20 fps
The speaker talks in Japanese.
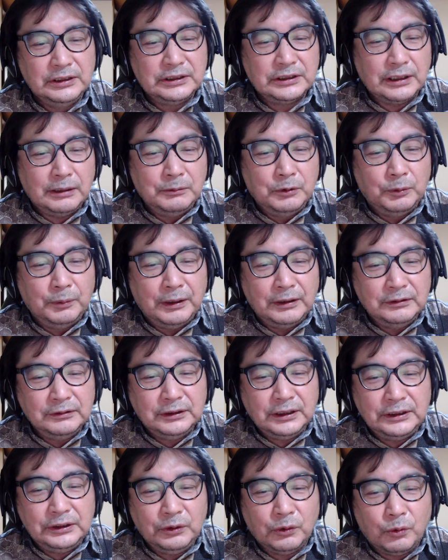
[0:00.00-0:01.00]
しかも
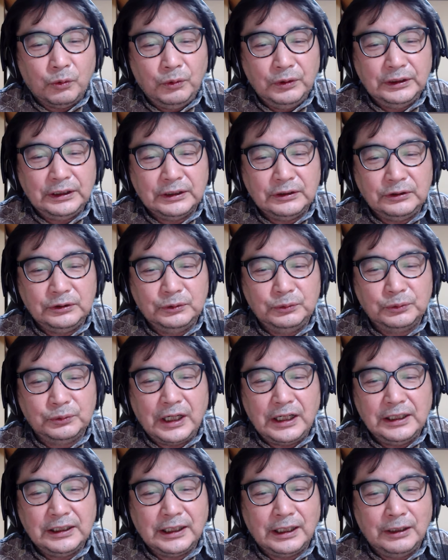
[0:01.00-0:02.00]
バウンダリーを超えてくる不
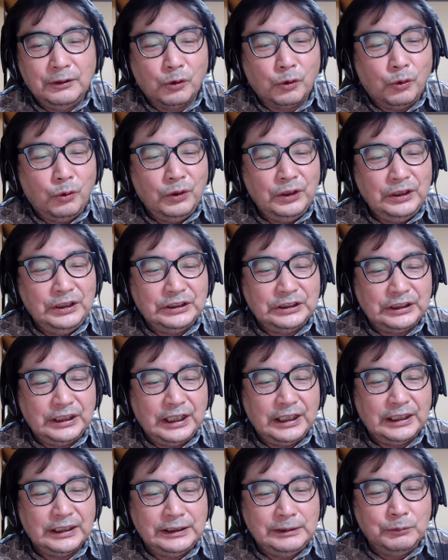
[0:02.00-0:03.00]
快感を声にし
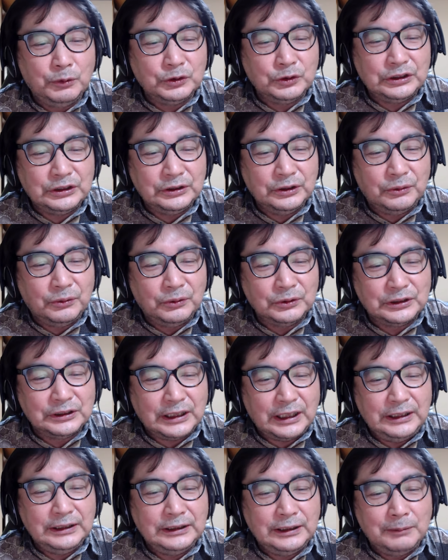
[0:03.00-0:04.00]
て気持ちを
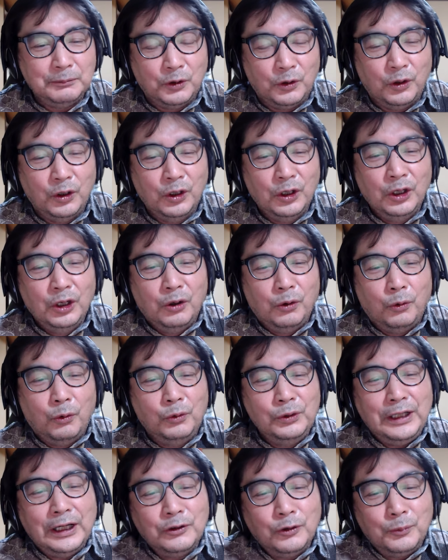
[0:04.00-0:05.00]
伝えても、
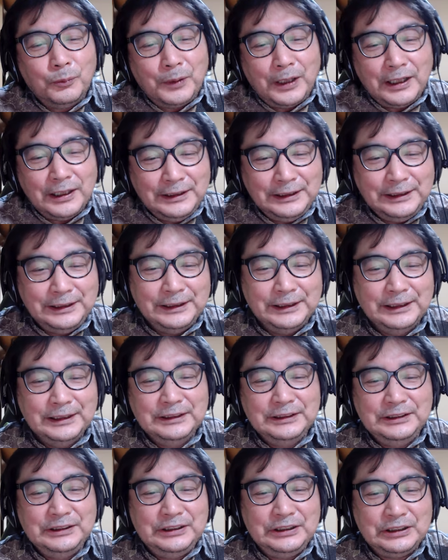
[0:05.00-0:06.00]
親の場合、
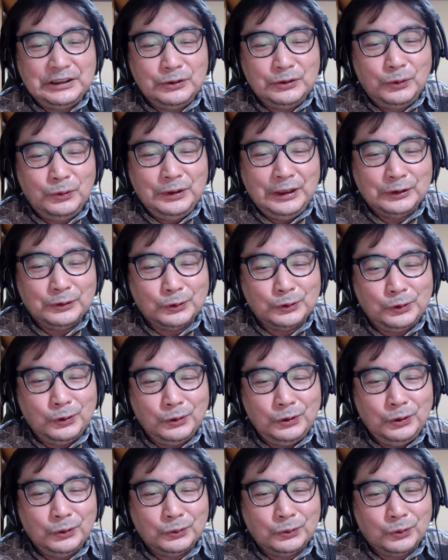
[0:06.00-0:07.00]
実の親と
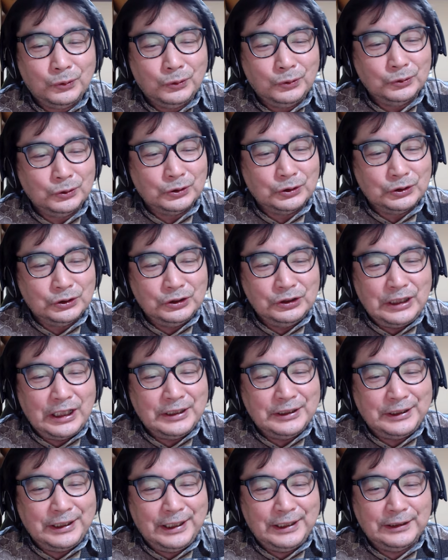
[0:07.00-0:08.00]
距離を取ろうとする
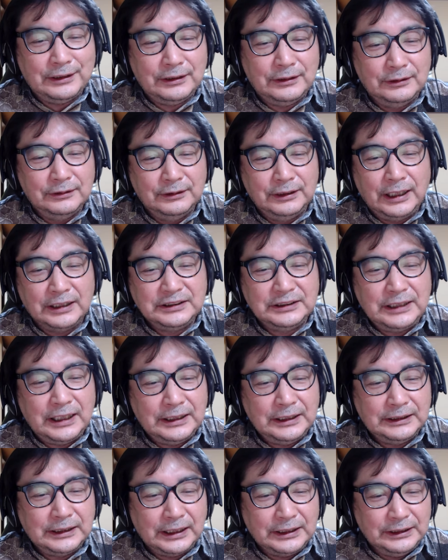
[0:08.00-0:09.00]
なんてっていうなじ
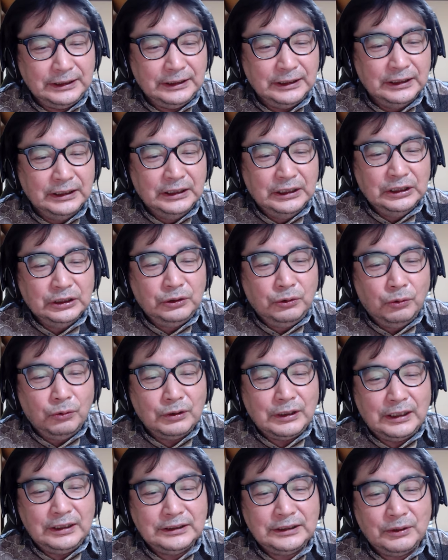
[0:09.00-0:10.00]
られたり、
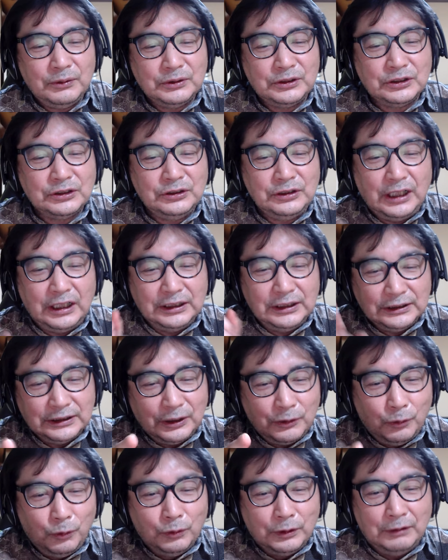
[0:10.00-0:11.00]
境界線を作るあな
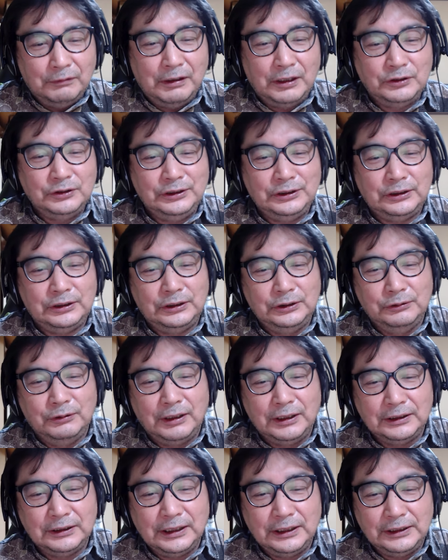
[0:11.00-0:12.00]
たの方が悪いって言
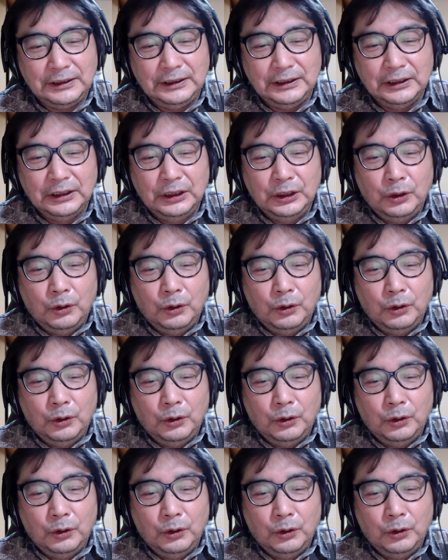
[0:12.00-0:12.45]
われたり、